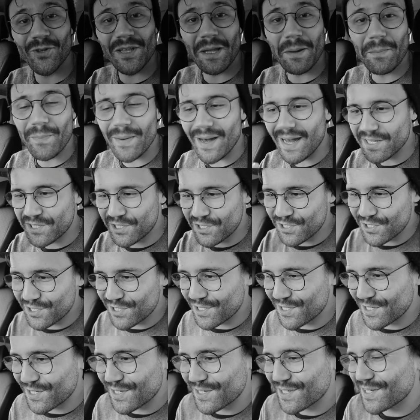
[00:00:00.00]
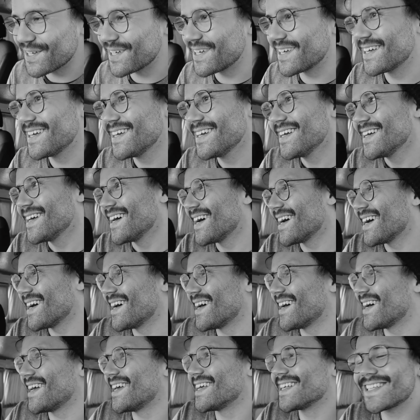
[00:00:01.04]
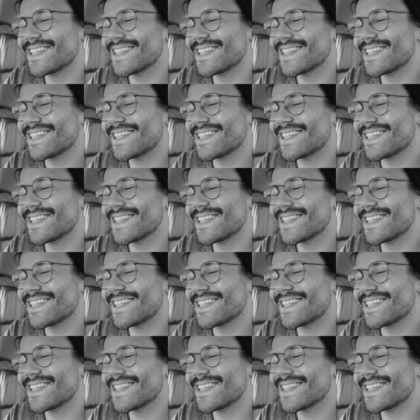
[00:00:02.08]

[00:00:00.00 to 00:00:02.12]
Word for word: toda a parte de... Exatas,